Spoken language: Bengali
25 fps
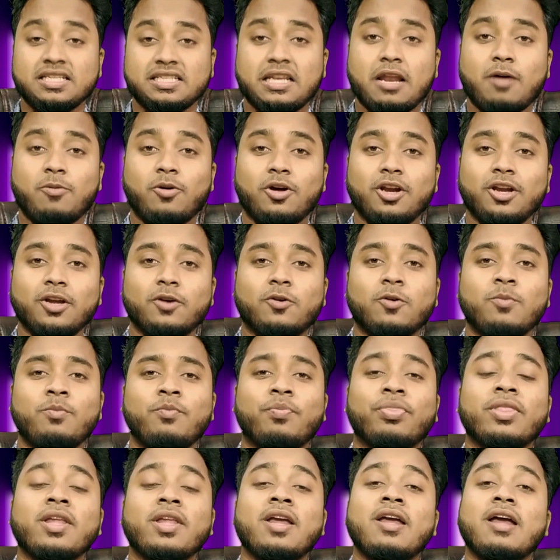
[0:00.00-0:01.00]
আসসালামু আলাইকুম
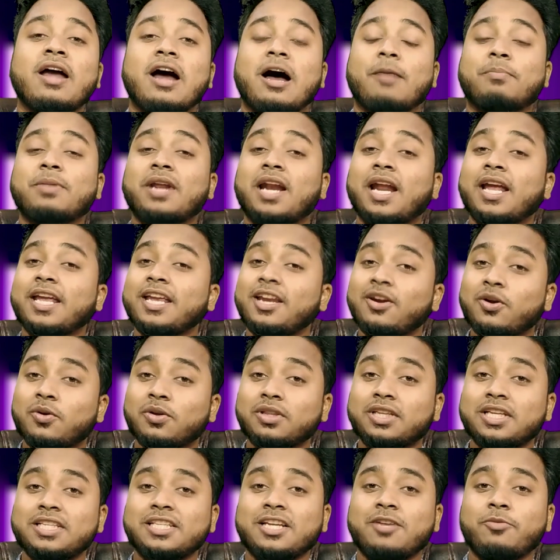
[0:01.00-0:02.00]
আপনারা
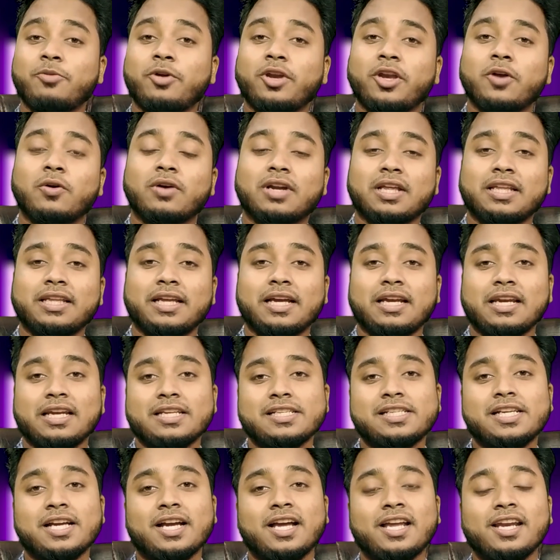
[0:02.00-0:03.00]
ইন্টোতে যে ভিডিওটা দেখলেন
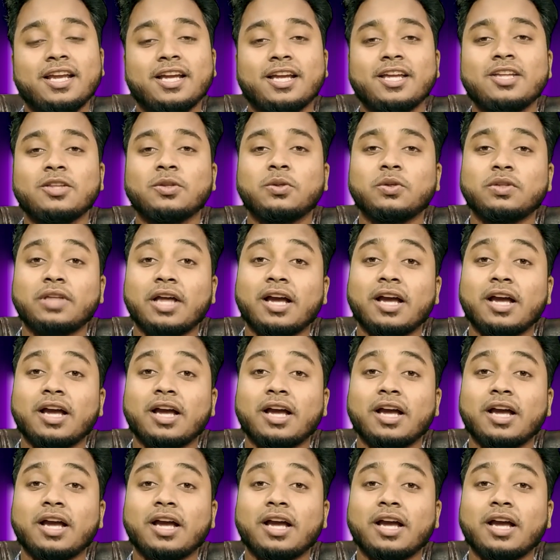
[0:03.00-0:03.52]
সেখানে কিন্তু